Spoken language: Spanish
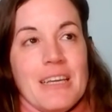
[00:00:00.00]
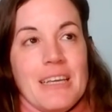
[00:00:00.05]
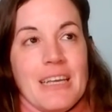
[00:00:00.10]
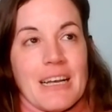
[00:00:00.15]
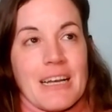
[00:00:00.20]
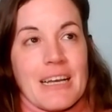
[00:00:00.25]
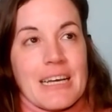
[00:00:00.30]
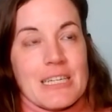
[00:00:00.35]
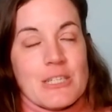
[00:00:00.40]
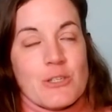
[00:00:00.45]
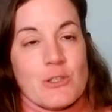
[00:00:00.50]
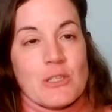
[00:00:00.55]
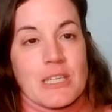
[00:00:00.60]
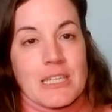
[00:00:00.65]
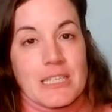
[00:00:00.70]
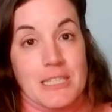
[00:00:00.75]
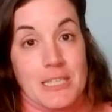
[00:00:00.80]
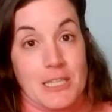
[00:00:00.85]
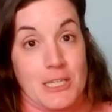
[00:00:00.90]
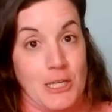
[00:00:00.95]
y, el caso es
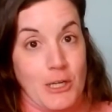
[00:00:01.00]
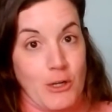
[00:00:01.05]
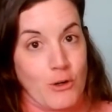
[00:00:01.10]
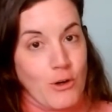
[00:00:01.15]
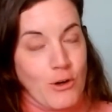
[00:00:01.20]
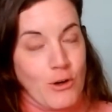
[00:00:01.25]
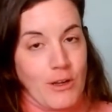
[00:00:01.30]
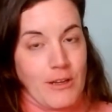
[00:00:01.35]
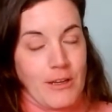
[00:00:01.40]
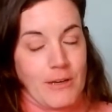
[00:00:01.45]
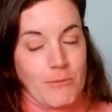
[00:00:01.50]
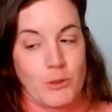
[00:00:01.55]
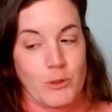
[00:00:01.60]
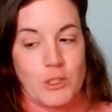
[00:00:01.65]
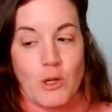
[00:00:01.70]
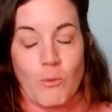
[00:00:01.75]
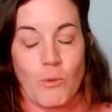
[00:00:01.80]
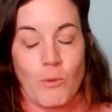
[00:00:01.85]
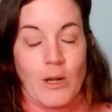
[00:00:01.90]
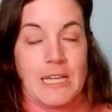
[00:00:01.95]
que este chico, eh,
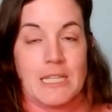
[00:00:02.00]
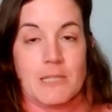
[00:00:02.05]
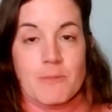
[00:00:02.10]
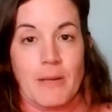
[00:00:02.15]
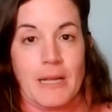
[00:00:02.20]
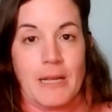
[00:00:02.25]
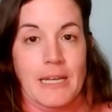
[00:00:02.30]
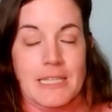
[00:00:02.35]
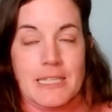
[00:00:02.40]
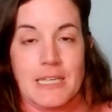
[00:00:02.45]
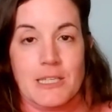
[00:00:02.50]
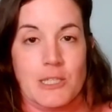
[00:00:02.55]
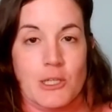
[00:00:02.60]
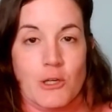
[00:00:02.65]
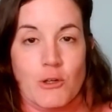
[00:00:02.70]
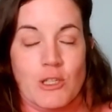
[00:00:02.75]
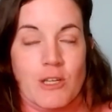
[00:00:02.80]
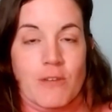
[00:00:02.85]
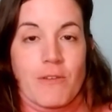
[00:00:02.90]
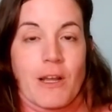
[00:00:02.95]
pues como en las pelis, el
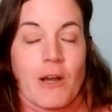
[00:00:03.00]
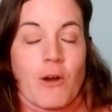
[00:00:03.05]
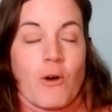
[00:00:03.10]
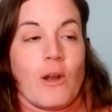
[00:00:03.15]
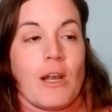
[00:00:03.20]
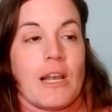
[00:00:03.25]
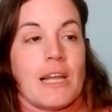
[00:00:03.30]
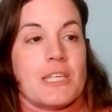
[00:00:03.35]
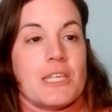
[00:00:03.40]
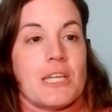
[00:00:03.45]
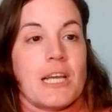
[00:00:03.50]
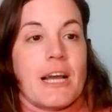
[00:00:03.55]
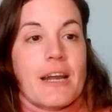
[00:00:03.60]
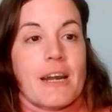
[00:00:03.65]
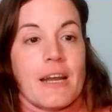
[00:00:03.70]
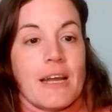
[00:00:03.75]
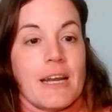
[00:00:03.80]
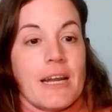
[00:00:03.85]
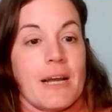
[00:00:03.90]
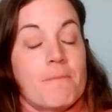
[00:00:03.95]
chico se fijó en la chica
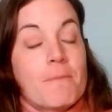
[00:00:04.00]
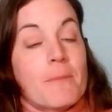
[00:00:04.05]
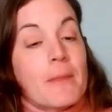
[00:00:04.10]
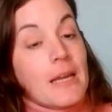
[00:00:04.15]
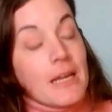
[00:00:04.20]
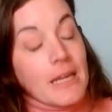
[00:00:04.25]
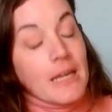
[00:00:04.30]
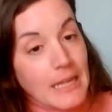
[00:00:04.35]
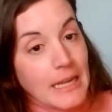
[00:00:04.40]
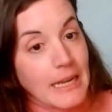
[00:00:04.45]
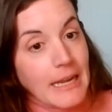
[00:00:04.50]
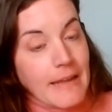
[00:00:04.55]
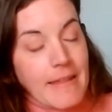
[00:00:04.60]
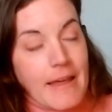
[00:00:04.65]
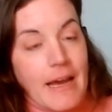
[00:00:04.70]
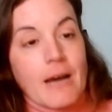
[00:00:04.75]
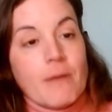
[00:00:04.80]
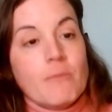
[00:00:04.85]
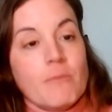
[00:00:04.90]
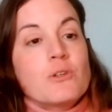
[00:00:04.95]
rara y
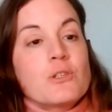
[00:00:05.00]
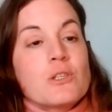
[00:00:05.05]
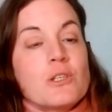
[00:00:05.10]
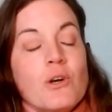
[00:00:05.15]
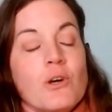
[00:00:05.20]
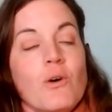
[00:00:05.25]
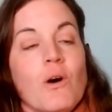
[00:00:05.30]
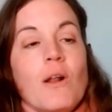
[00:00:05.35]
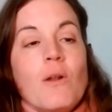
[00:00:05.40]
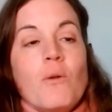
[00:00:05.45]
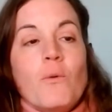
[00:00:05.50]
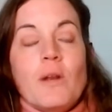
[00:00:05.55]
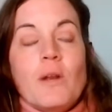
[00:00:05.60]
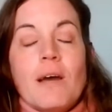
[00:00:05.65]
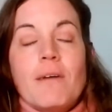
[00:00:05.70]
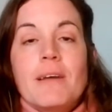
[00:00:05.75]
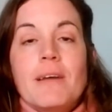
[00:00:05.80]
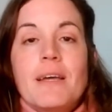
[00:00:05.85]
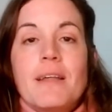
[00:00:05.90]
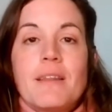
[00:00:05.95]
quedamos, ¿no?
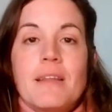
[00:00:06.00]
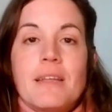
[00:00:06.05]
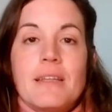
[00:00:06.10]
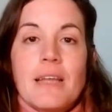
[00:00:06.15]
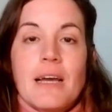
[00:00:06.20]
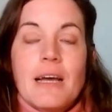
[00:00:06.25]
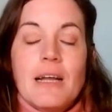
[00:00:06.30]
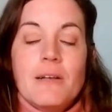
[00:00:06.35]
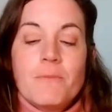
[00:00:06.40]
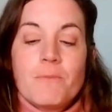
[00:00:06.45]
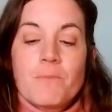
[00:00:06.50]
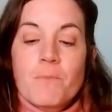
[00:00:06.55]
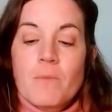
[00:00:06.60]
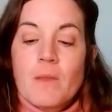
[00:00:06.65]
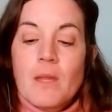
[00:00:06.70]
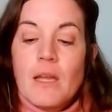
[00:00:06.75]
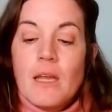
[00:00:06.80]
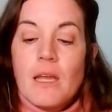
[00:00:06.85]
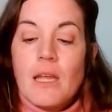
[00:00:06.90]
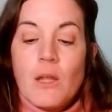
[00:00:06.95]
Alguna vez y tal.
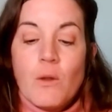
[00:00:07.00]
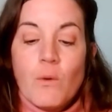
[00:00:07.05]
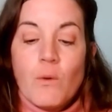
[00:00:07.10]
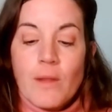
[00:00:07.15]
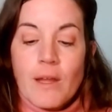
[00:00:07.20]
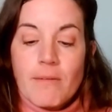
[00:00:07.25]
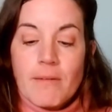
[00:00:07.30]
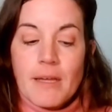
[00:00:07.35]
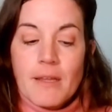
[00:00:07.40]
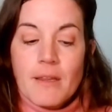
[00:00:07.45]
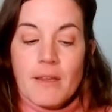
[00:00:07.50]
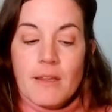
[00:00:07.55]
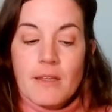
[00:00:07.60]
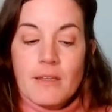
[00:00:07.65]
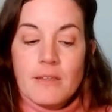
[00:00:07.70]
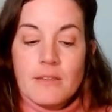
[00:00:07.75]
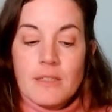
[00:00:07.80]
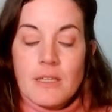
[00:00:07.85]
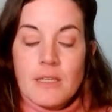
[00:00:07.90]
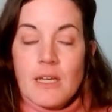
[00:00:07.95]
Y una vez
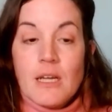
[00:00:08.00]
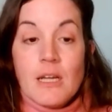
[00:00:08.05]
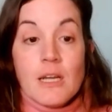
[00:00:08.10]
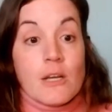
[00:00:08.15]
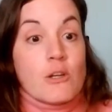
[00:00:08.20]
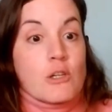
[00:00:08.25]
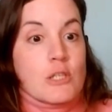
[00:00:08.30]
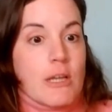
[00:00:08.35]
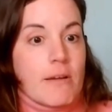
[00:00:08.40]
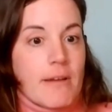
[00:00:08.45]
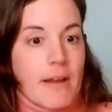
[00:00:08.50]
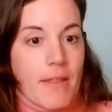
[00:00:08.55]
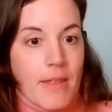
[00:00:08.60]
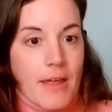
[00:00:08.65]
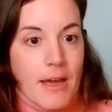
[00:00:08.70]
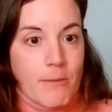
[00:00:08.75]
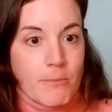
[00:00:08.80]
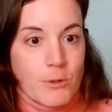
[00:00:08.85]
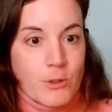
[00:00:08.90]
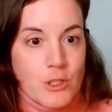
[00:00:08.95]
nos
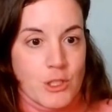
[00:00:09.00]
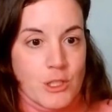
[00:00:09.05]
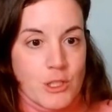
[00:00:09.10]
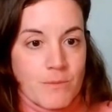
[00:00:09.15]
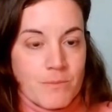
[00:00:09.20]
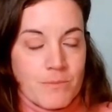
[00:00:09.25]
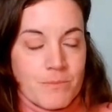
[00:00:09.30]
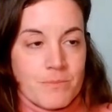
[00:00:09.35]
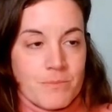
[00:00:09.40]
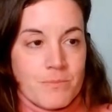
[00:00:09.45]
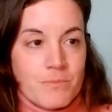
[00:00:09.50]
abrazamos